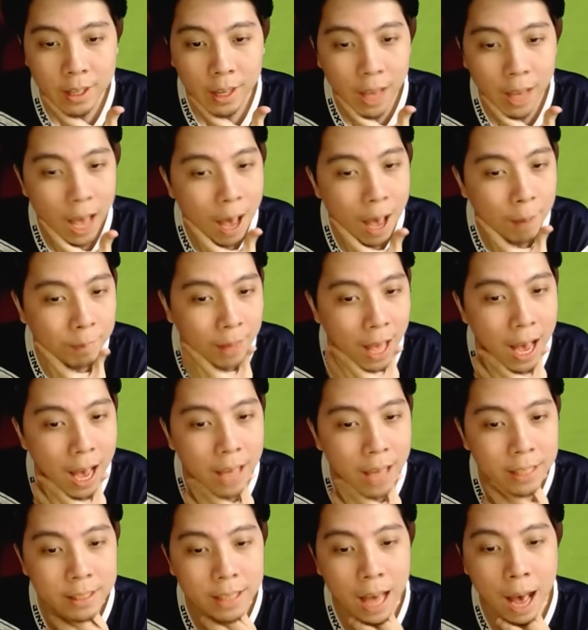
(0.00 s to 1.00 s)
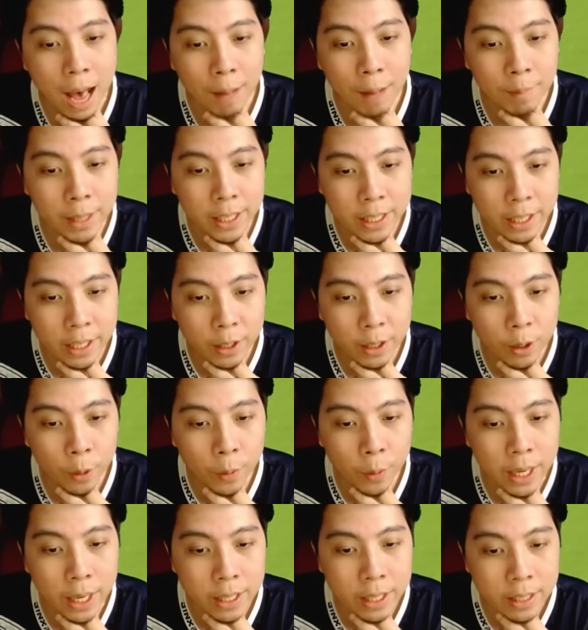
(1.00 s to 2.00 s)
ข้ามธาตุ3เจนเดอ
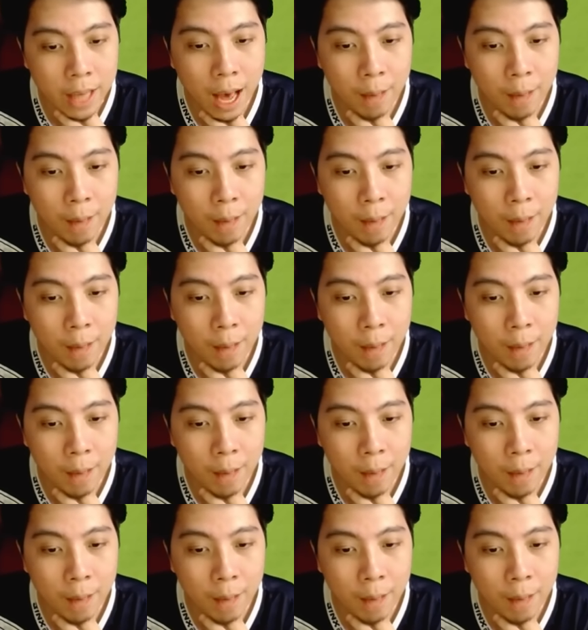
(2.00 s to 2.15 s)
รี่ส